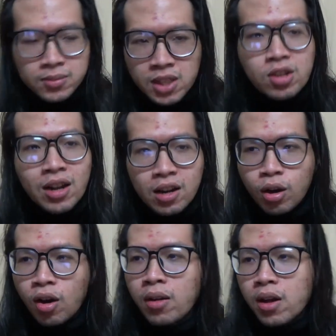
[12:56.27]
thì rõ ràng
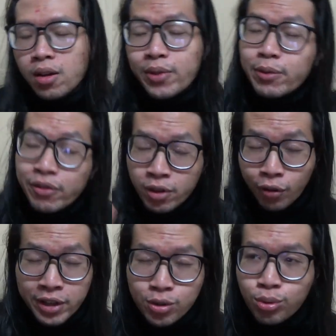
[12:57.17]
có mình nói
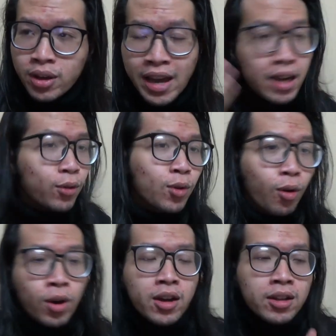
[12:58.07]
ví dụ nhé hen
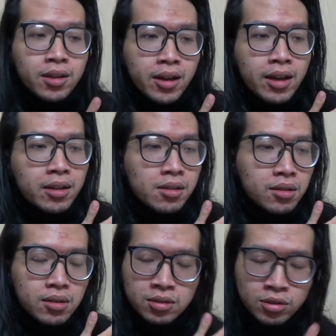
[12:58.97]
Fuko thiết kế
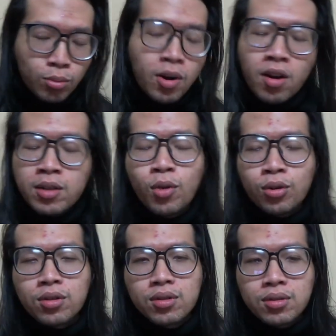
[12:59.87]
chục lọ như
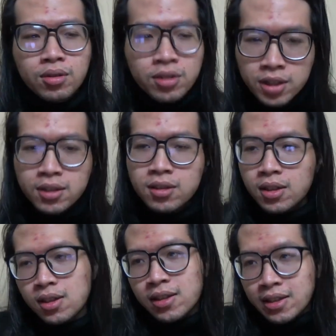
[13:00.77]
một nhưng
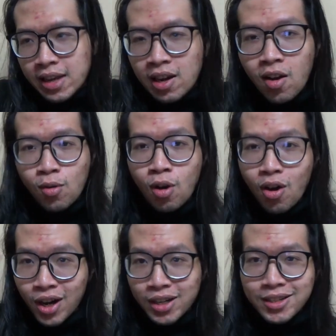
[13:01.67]
cái lọ của
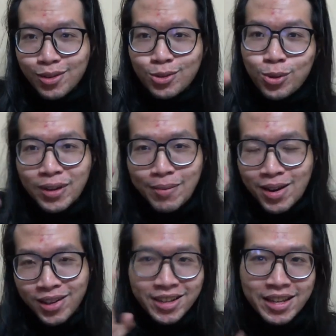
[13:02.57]
họ gần như trong suốt và các bạn
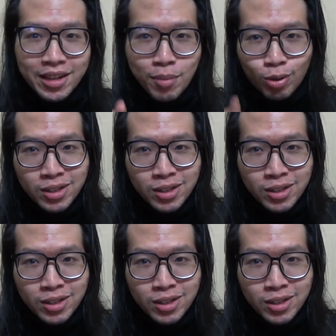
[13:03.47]
có thể nhìn thấy màu